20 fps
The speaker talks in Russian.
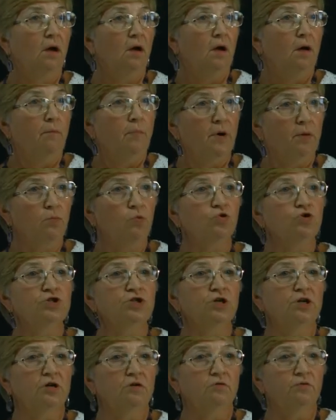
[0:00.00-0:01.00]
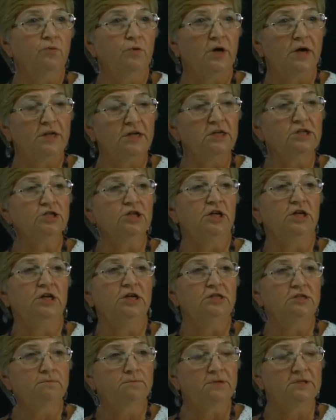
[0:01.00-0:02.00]
помощников. Конечно,
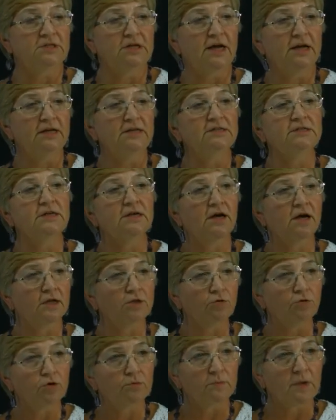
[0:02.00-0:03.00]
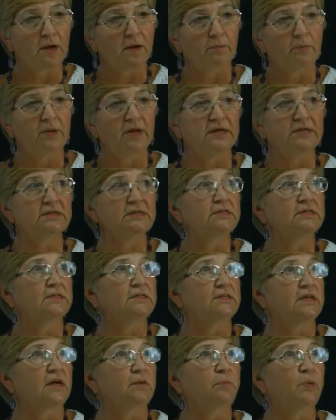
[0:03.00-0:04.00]
есть специалисты, которым платится
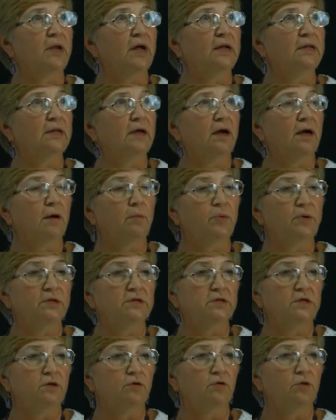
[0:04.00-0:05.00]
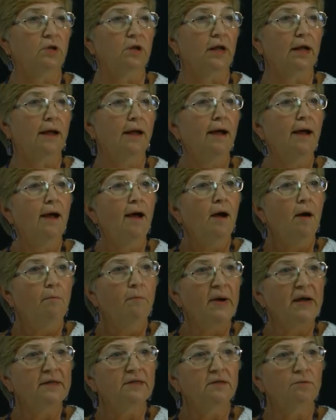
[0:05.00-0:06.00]
зарплата определенная,
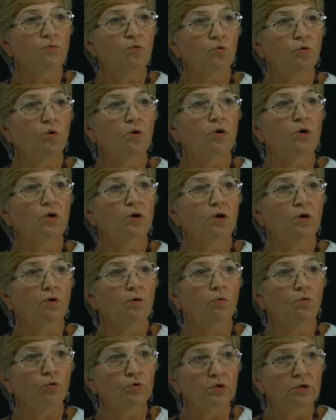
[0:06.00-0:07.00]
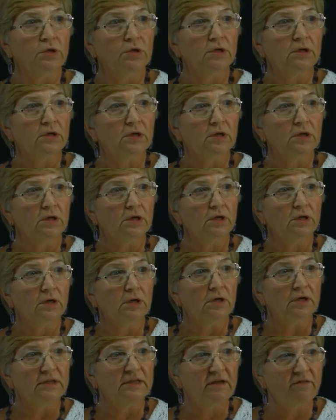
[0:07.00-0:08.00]
поэтому э, он
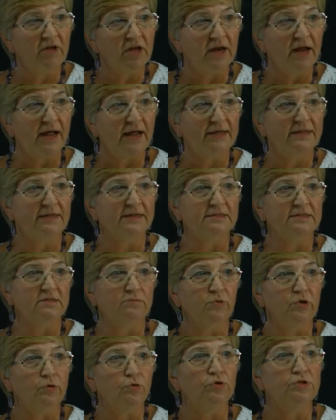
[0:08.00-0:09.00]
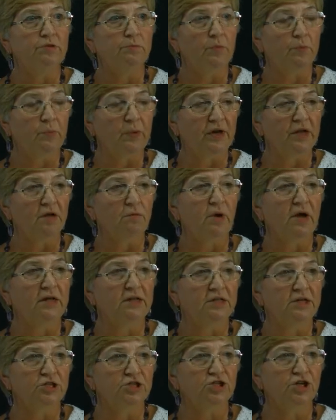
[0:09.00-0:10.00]
доверяет этим людям и
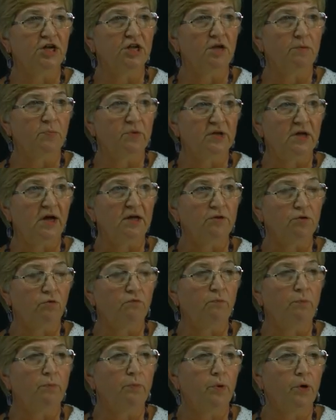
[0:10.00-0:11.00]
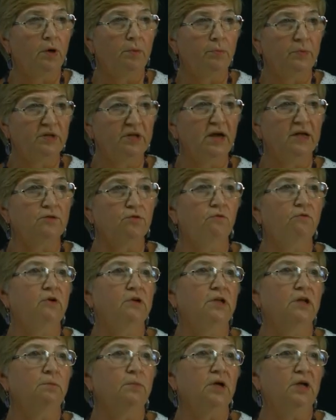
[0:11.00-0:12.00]
принимает решения подготов по
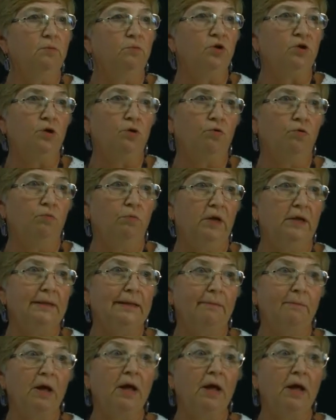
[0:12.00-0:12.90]
подготовленным ими документами.